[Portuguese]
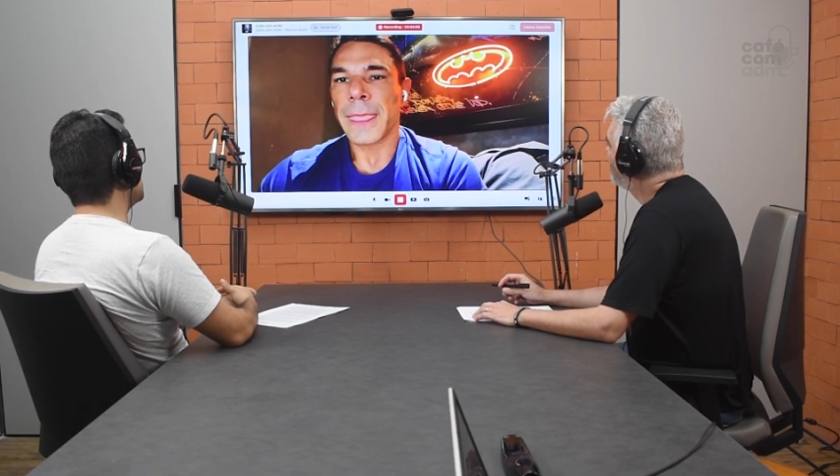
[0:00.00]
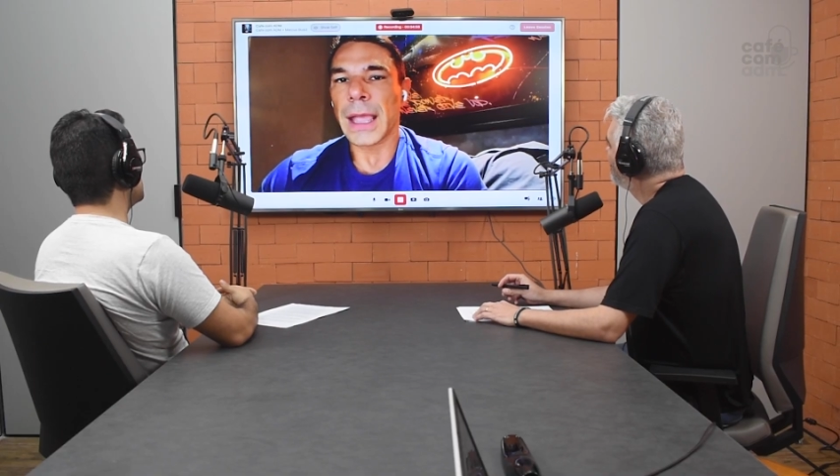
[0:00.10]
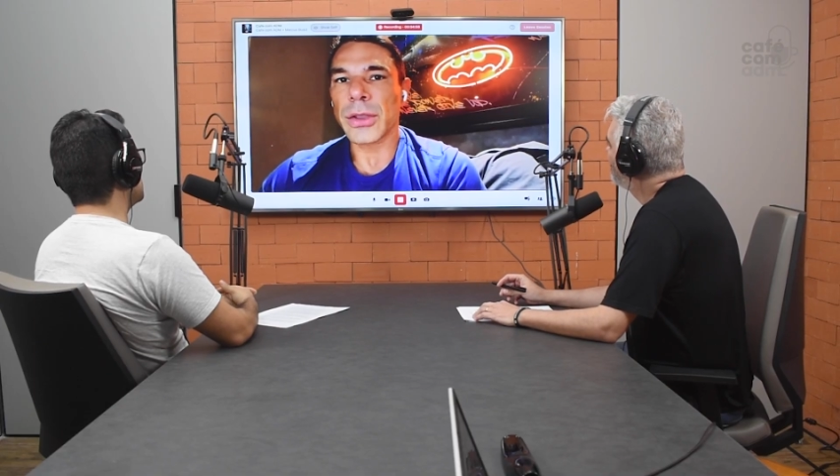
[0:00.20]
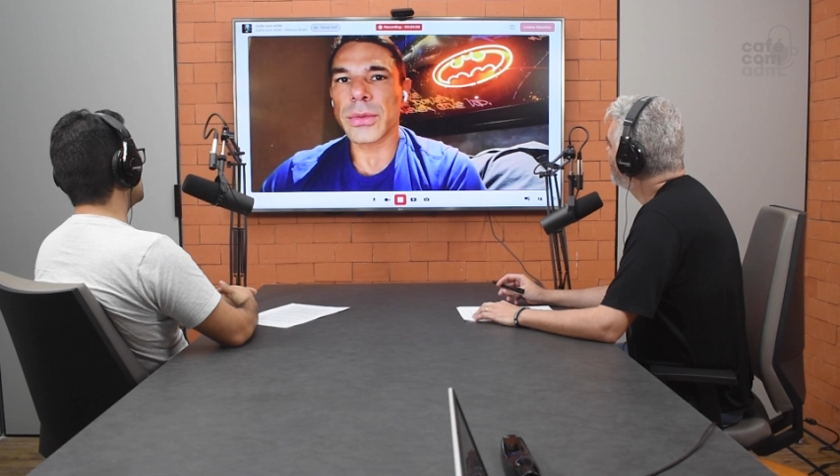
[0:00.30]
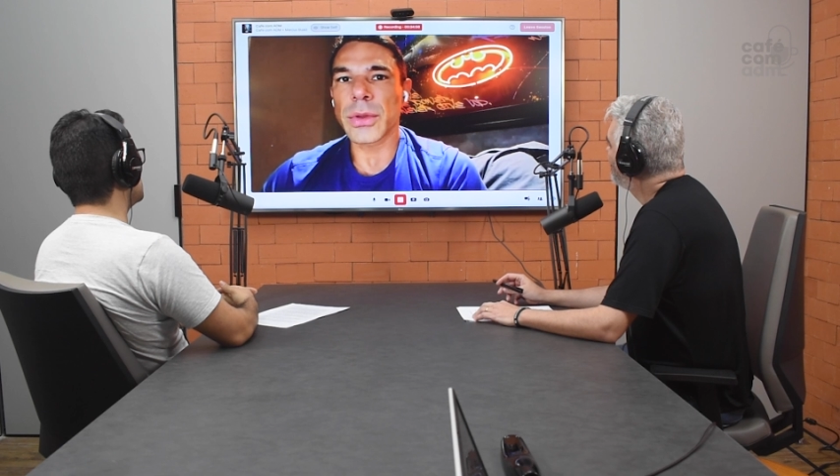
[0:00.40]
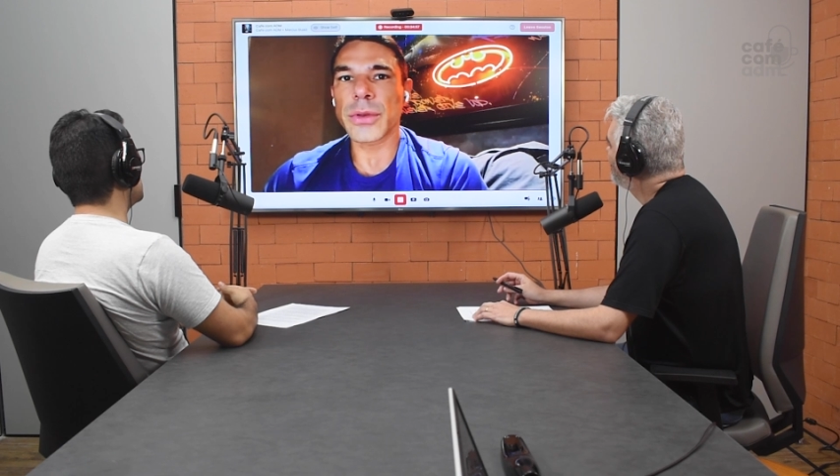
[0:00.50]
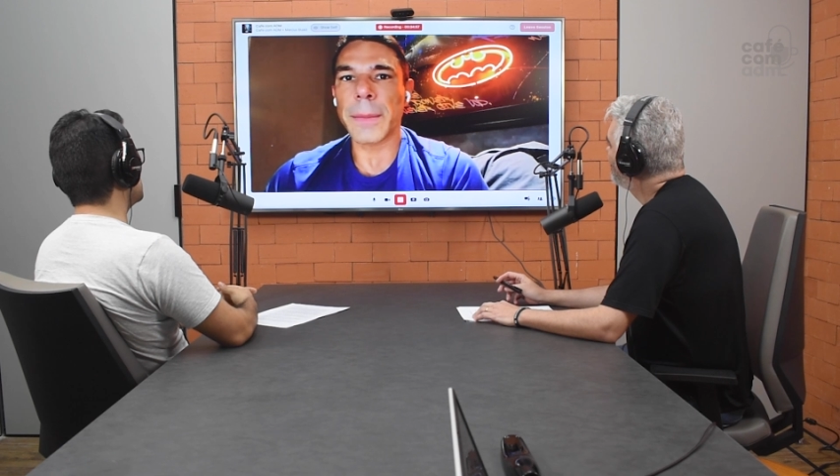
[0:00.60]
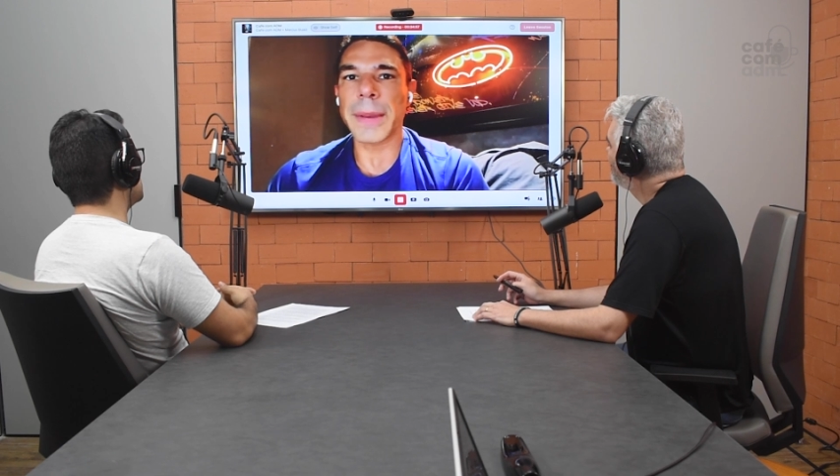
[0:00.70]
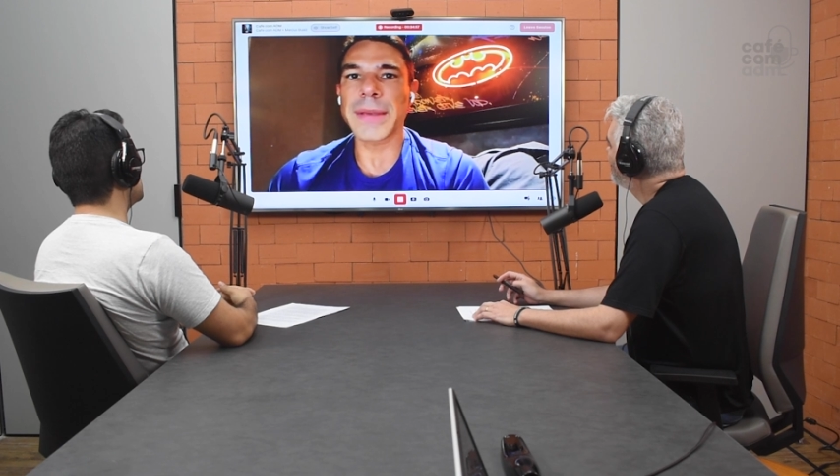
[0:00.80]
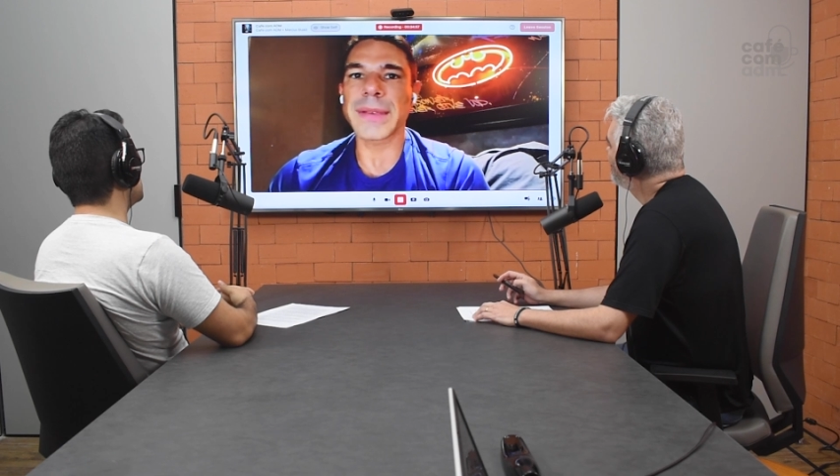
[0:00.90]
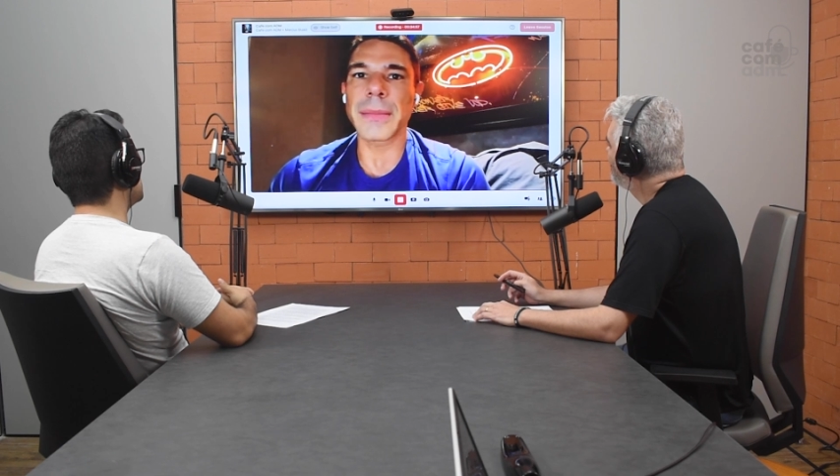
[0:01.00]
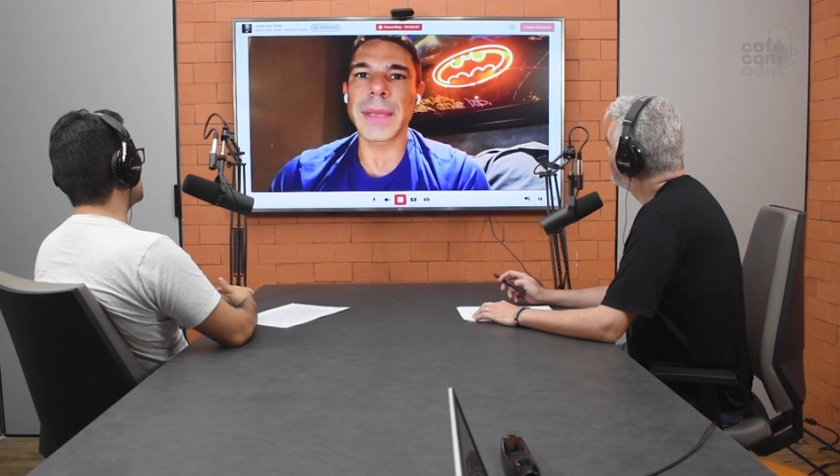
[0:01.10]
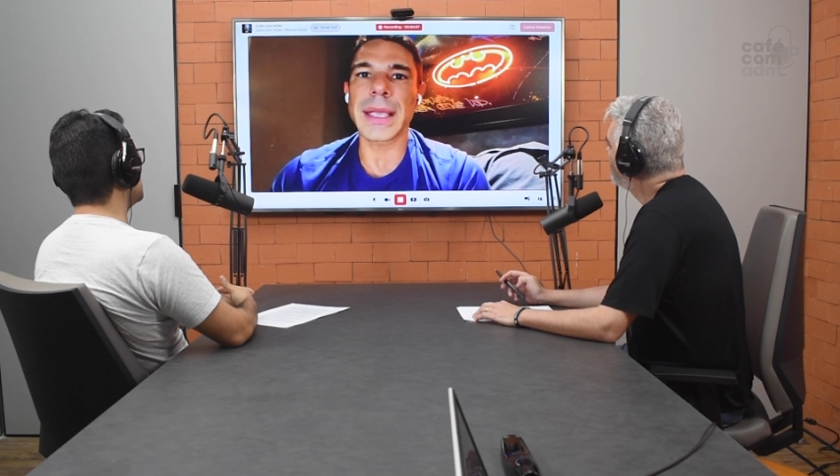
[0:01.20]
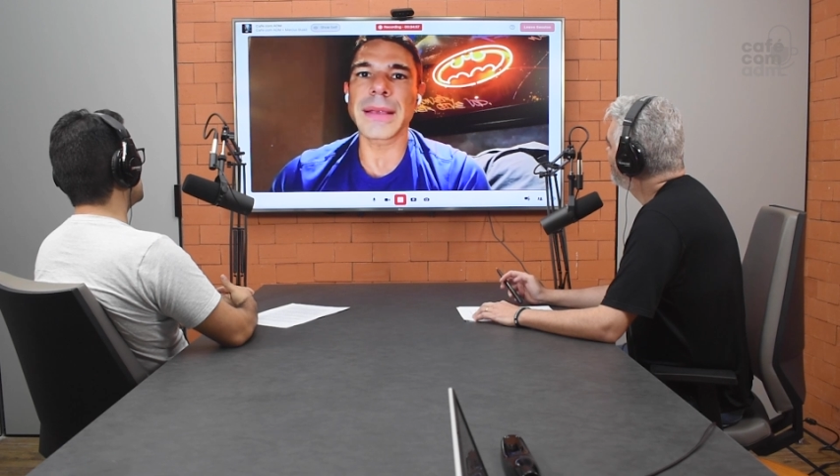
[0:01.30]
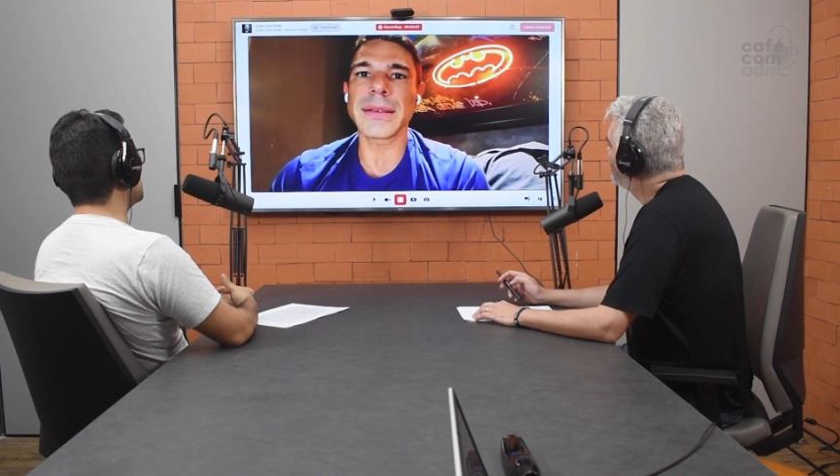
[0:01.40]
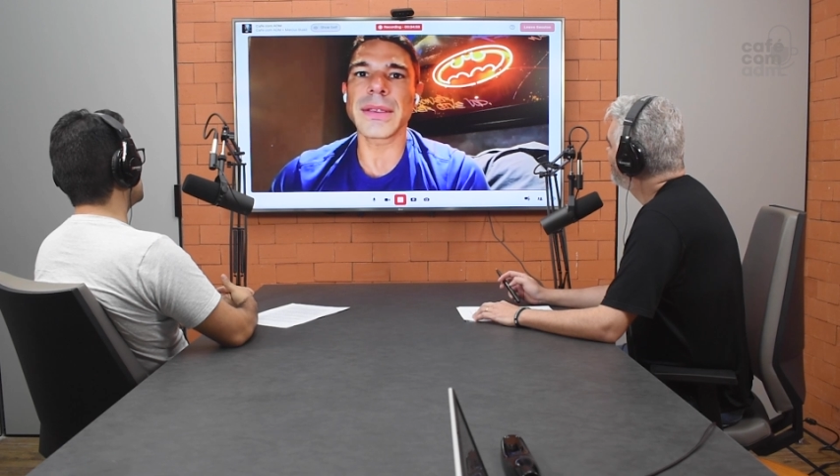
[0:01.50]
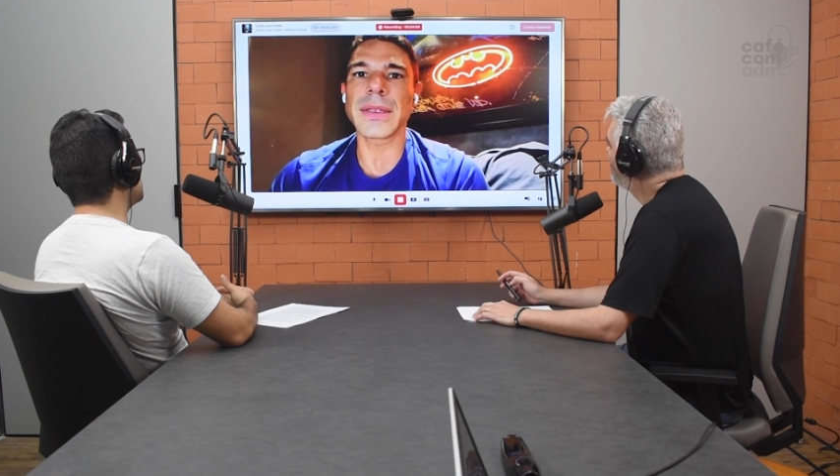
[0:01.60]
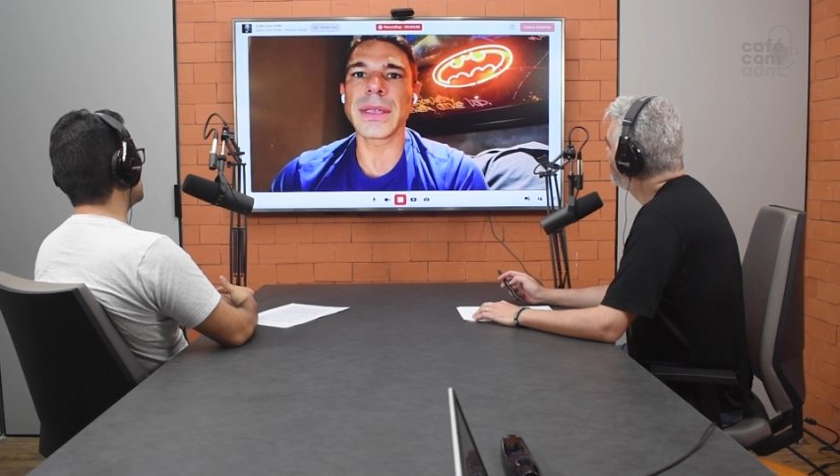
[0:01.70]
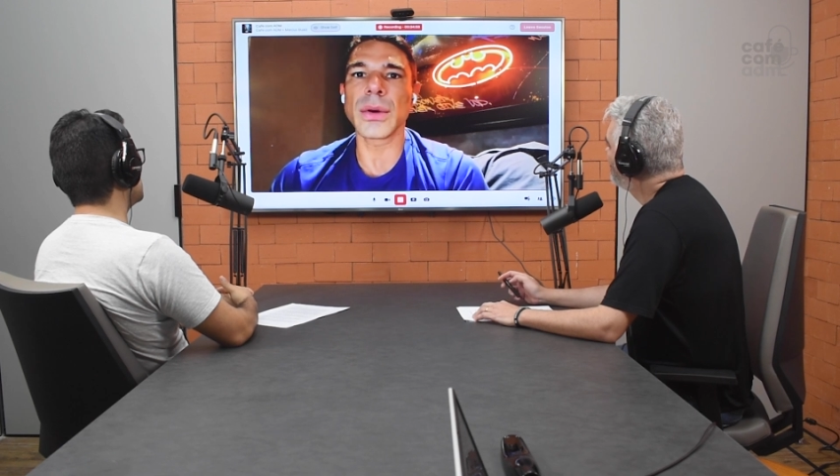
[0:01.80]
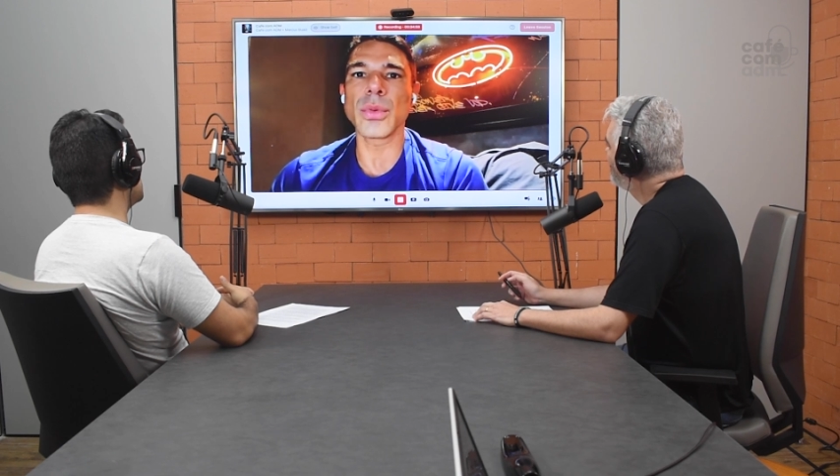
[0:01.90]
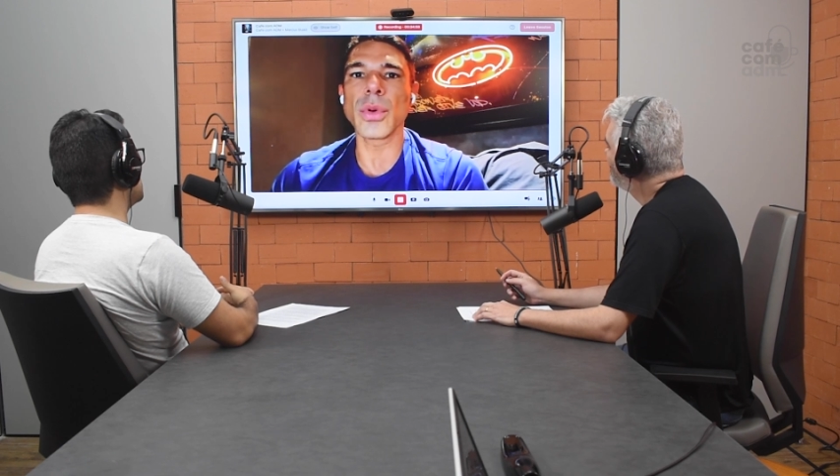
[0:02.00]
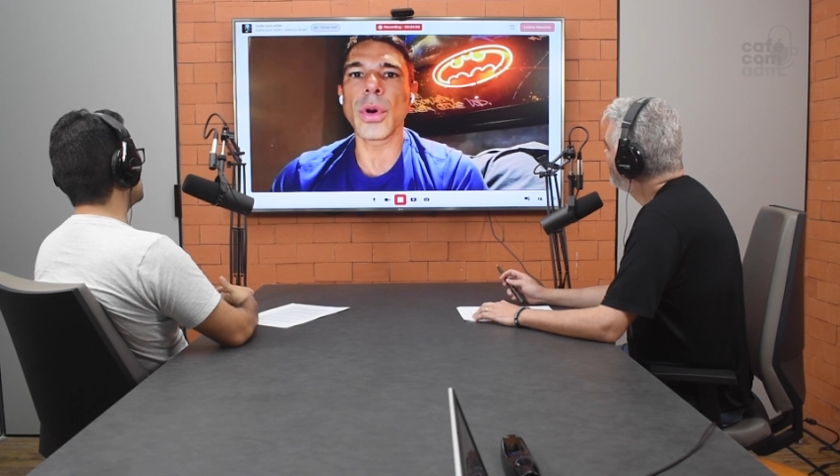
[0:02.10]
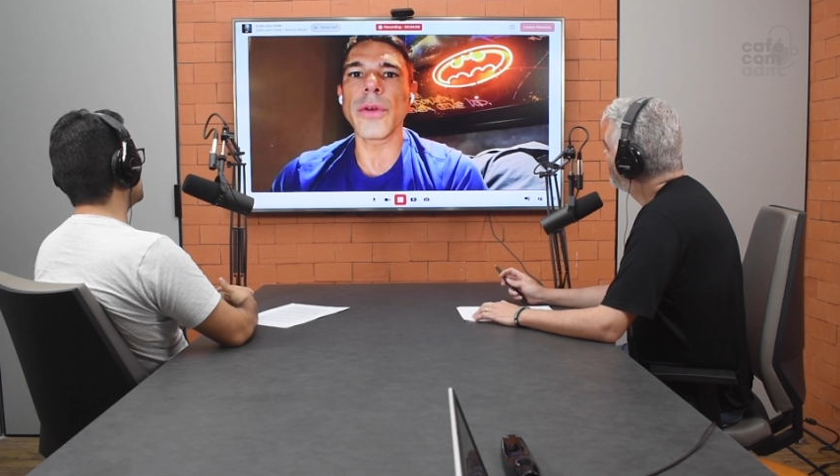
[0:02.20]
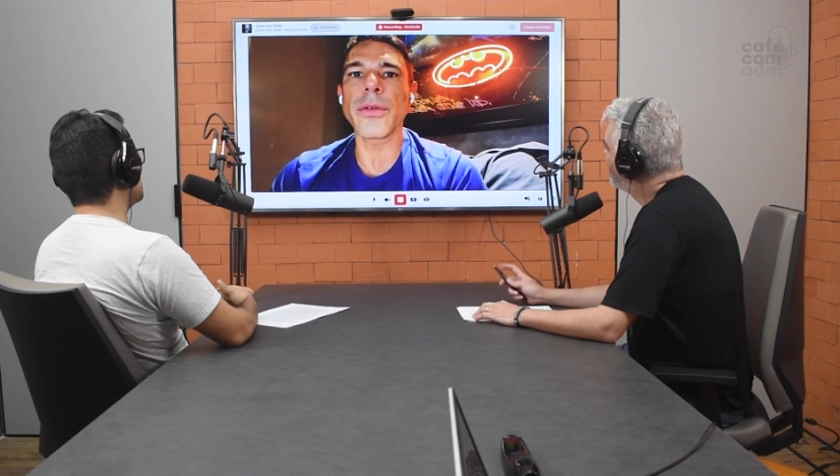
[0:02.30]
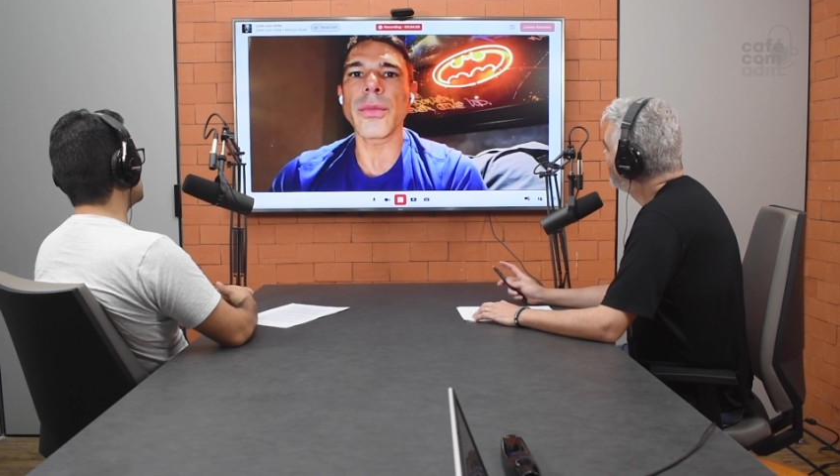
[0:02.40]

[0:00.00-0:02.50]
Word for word: E a gente começou a perceber que existia um novo